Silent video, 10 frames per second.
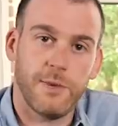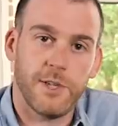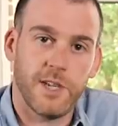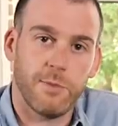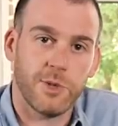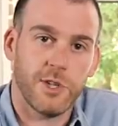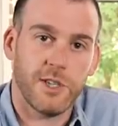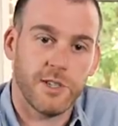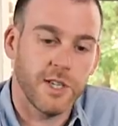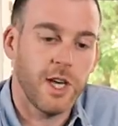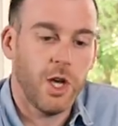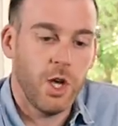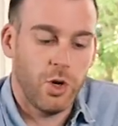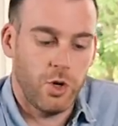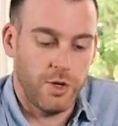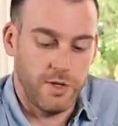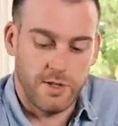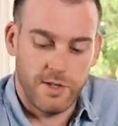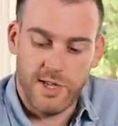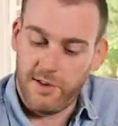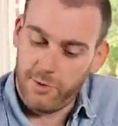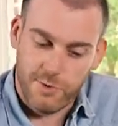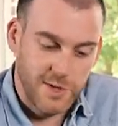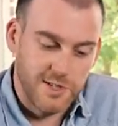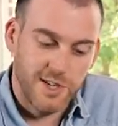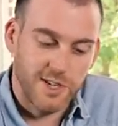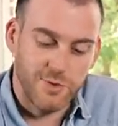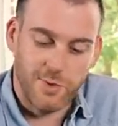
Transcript: Welpe in der Mutter ist. Und dann wird man sich